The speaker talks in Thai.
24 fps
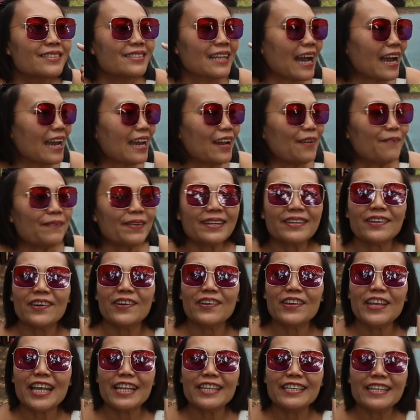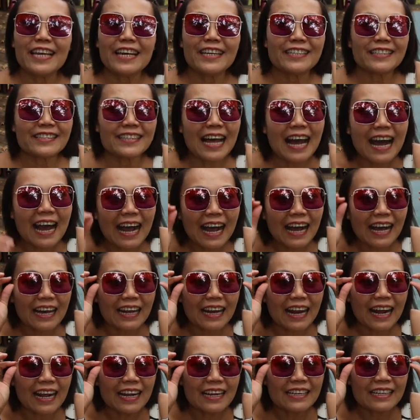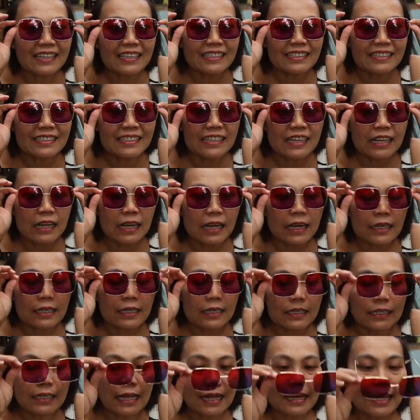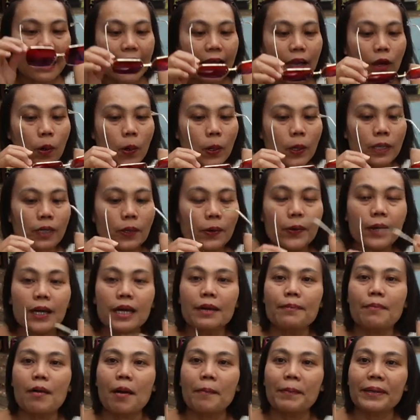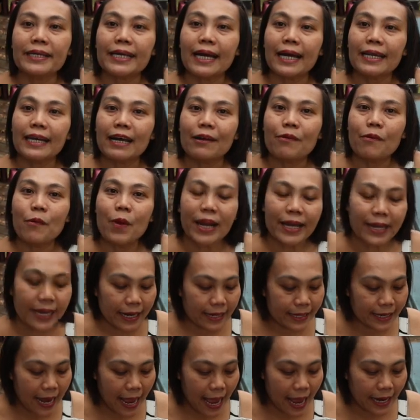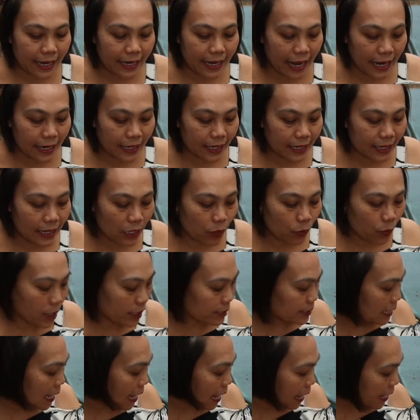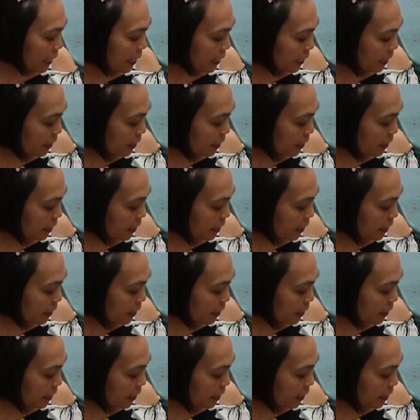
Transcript: ใส่แล้วมันก็เย็นเย็นตานะ คือหลายๆ คนเขาเคยบอกเหมือนกันนะ ว่าแว่นกันแดดเนี่ย ถ้าเกิดว่าใช้